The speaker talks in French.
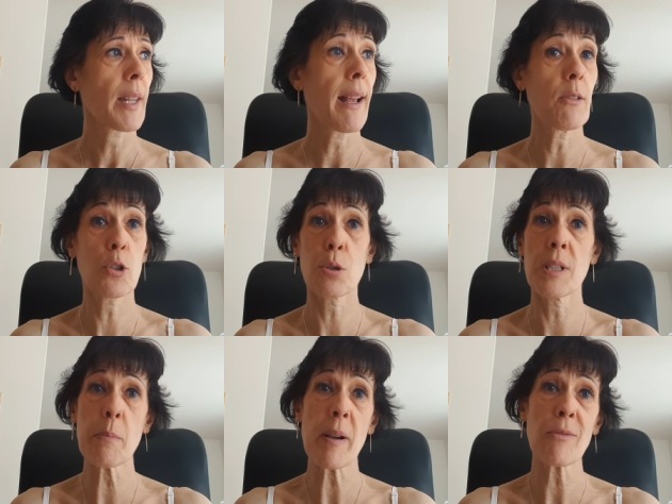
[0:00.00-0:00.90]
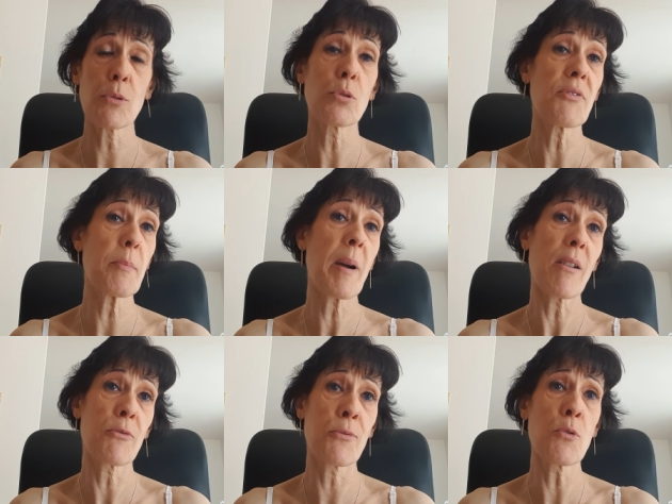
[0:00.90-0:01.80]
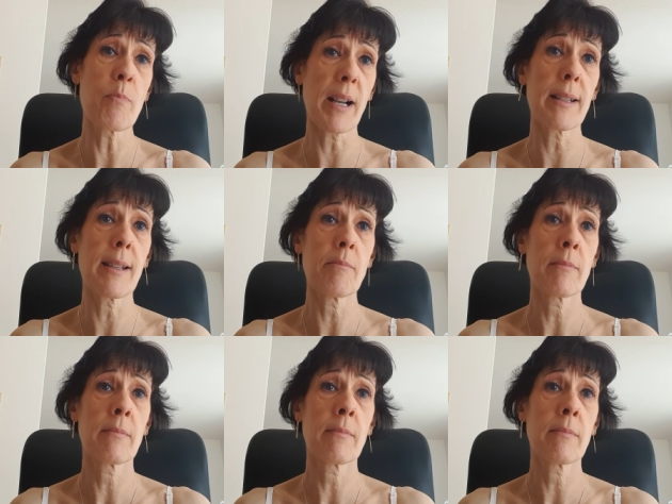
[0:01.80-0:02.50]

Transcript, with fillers: Alors je ne dis pas que vous ne devez pas vous parler.